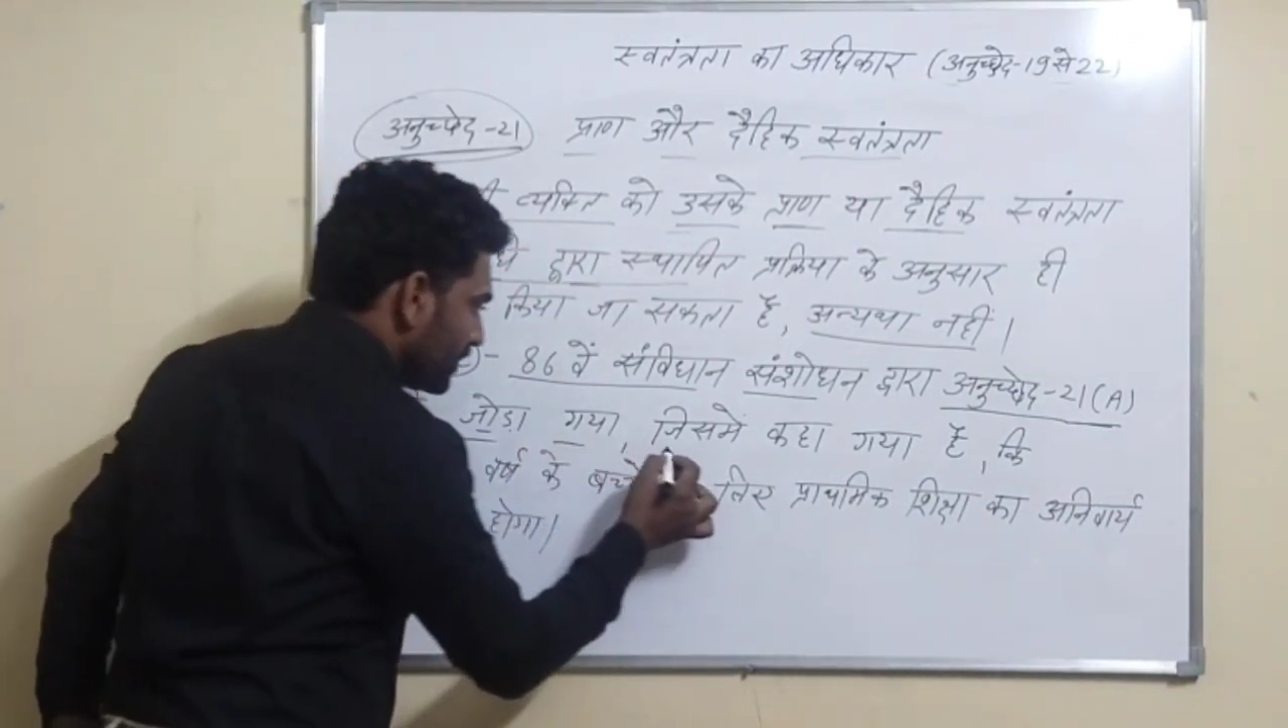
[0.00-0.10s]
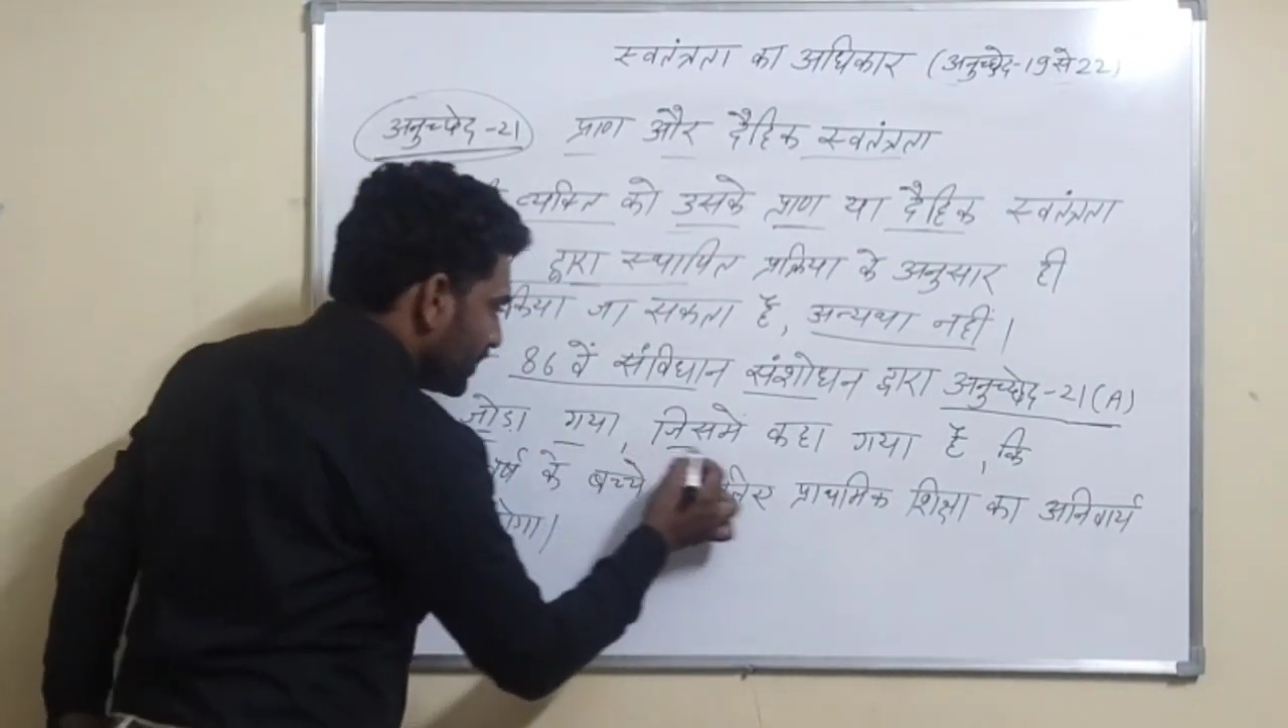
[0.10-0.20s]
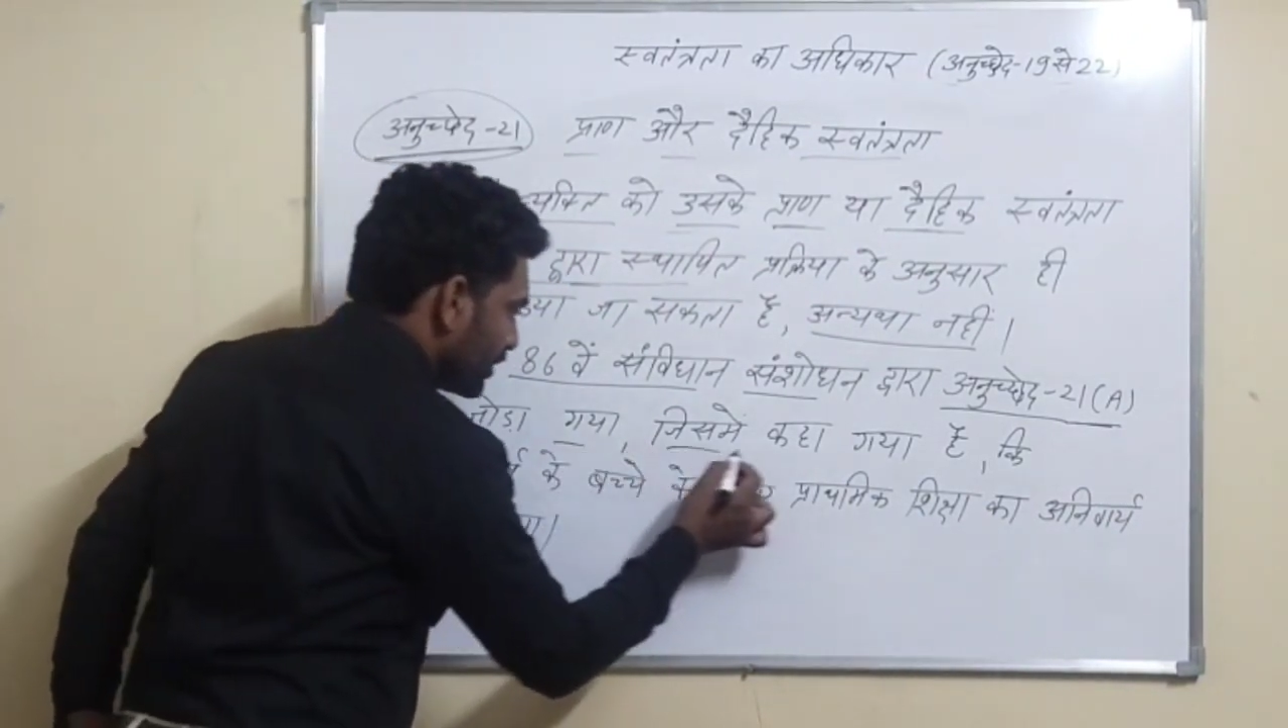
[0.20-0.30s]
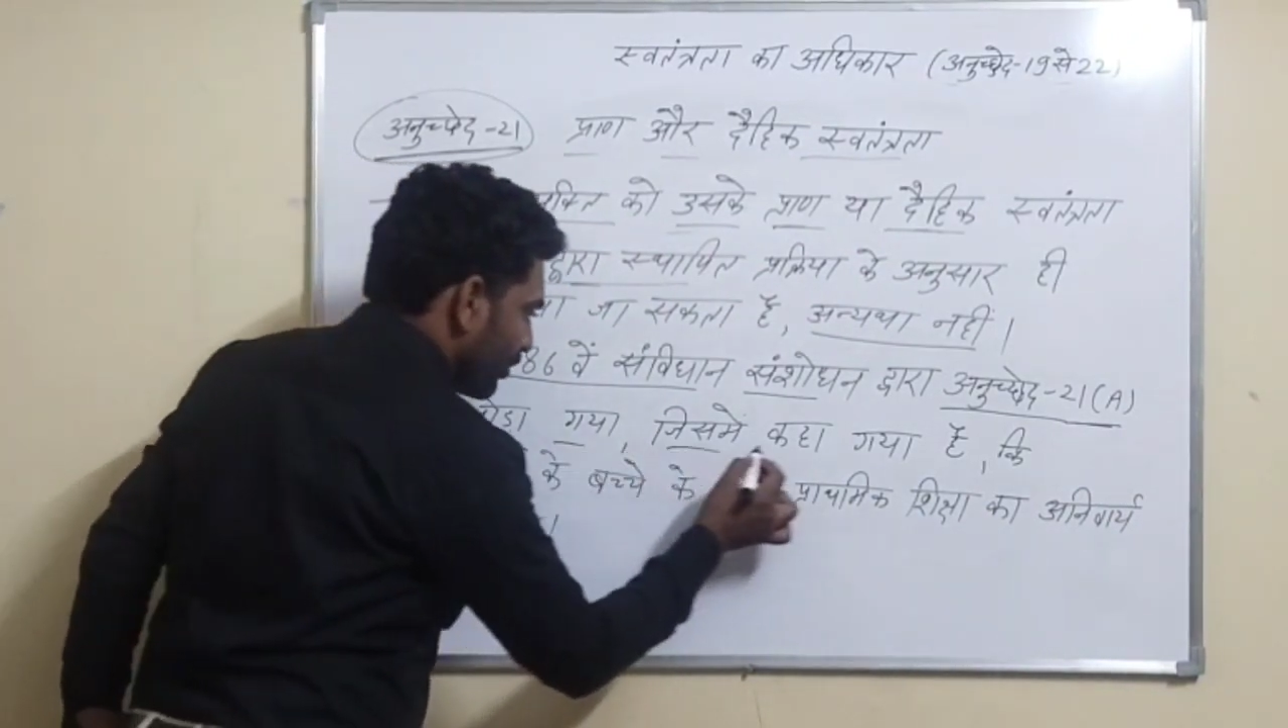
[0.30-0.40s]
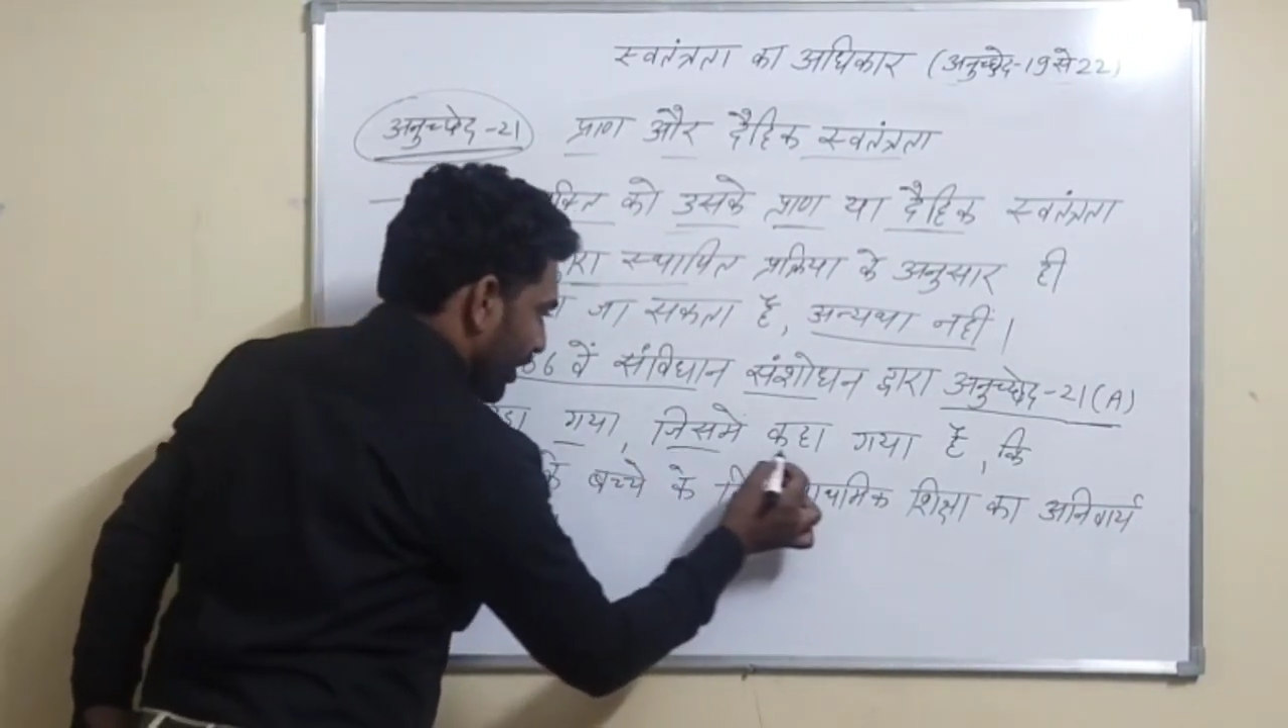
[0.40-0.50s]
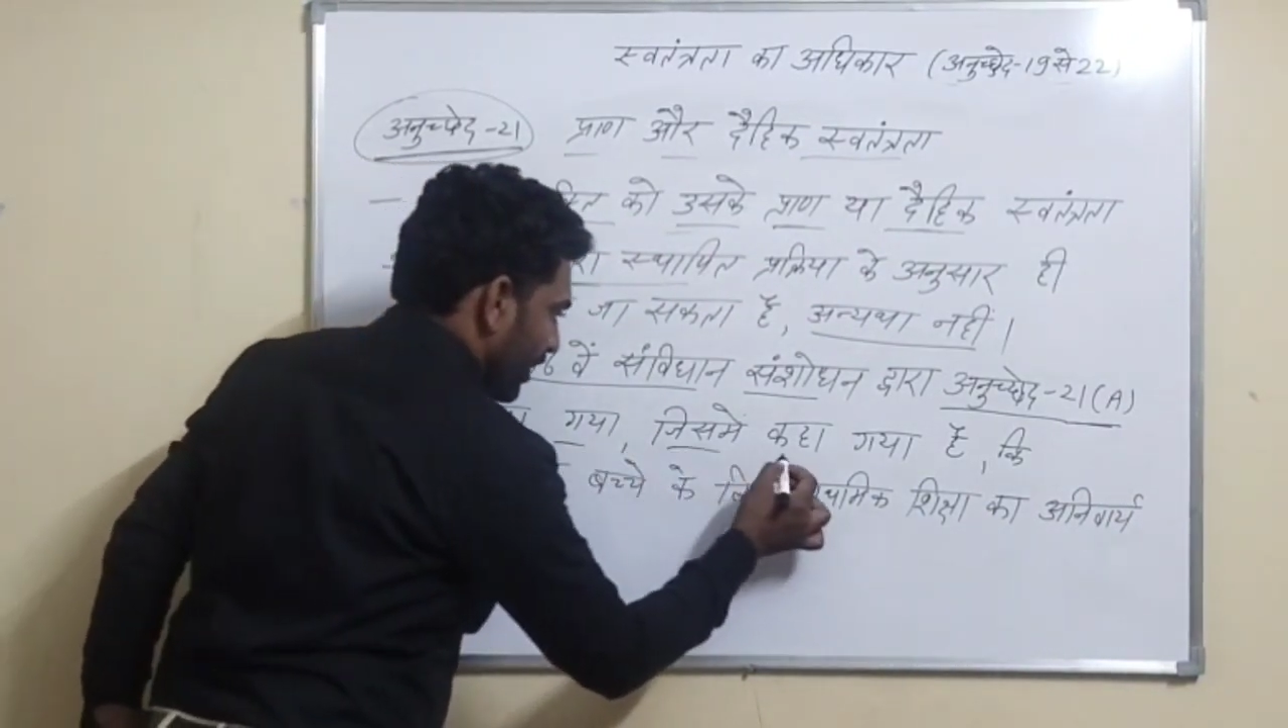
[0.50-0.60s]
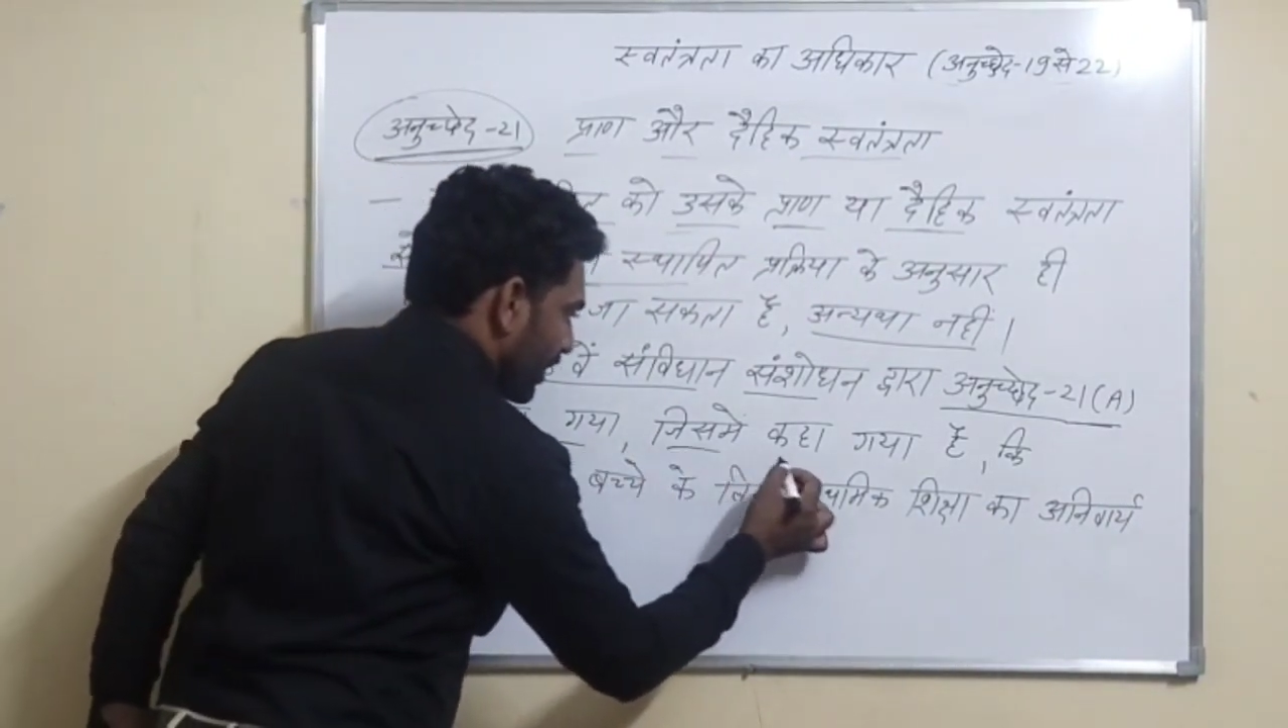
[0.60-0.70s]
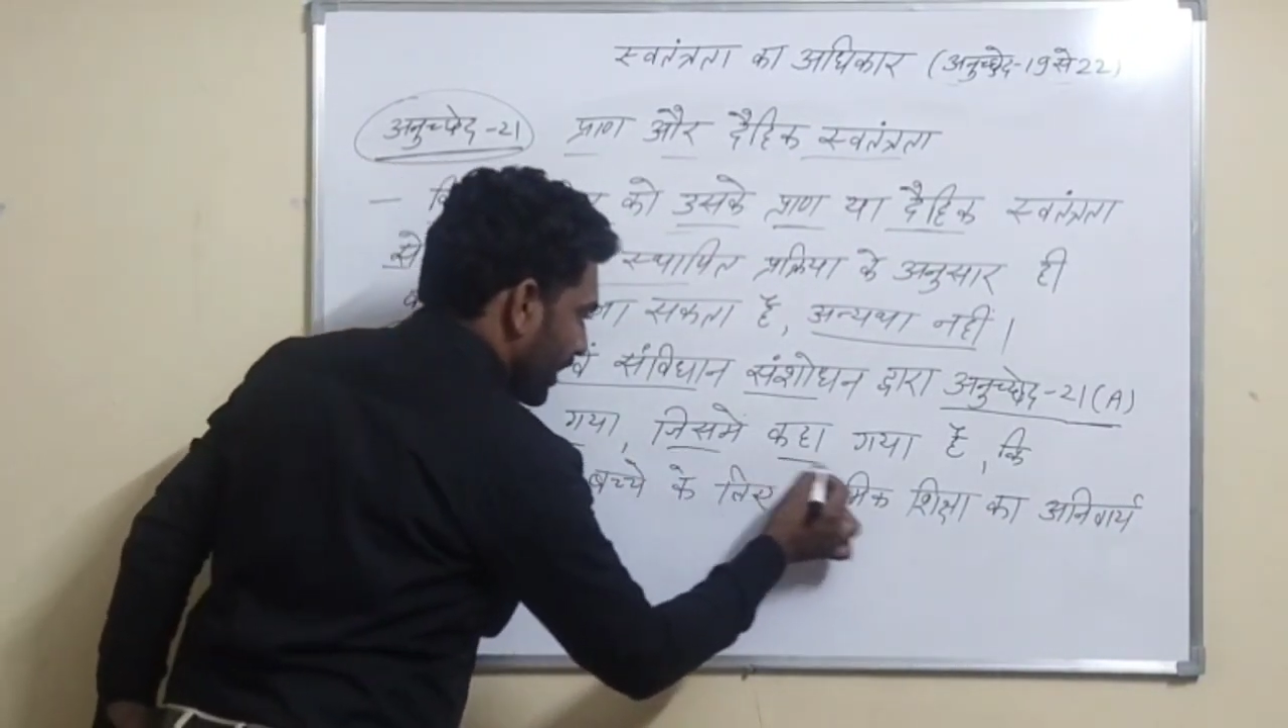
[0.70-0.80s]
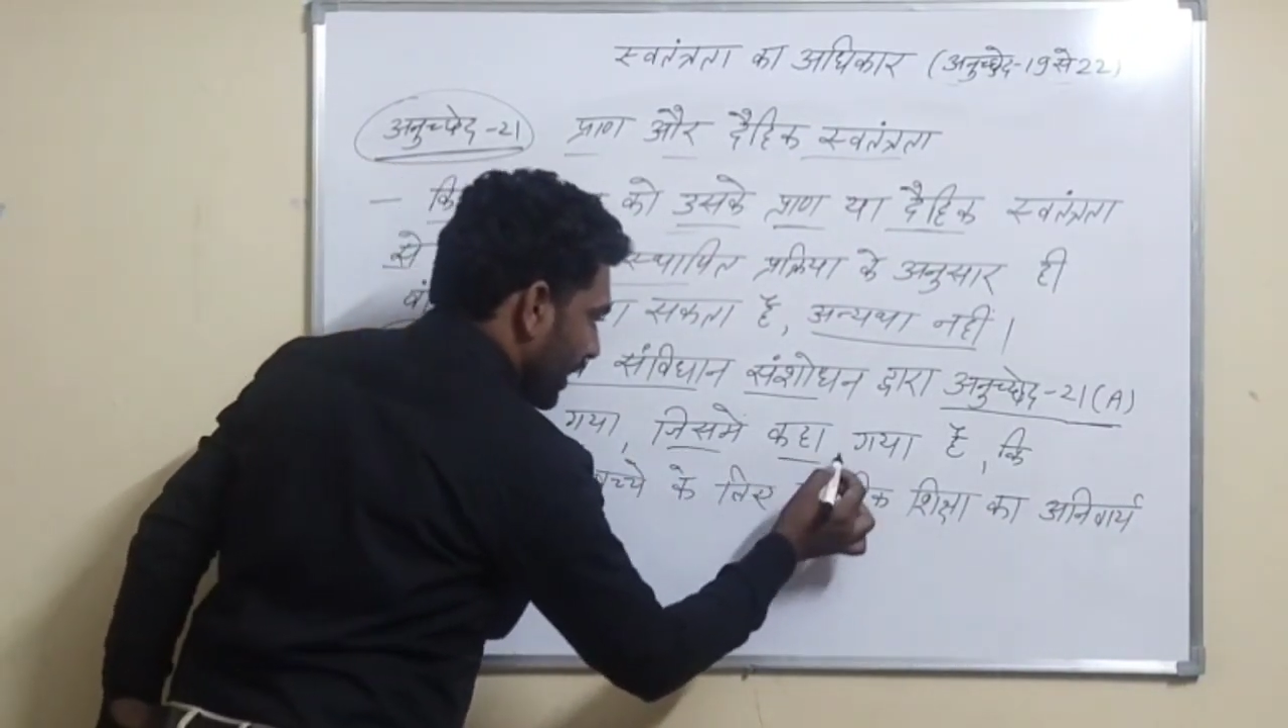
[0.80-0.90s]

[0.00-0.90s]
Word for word: जिसमें